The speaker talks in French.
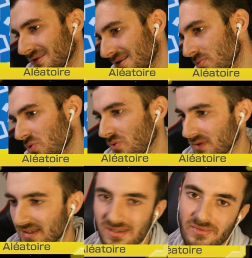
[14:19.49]
C'est
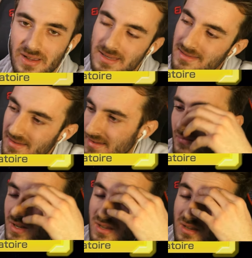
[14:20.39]
bon, c'est validé.
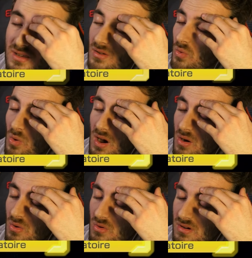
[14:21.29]
Mais
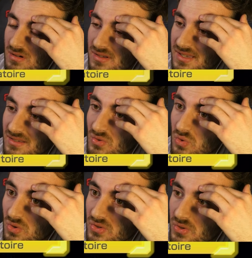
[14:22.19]
waouh. Oh, cette
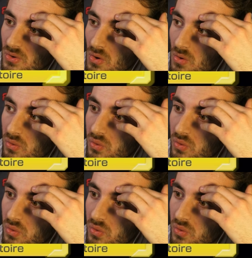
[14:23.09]
course. Euh,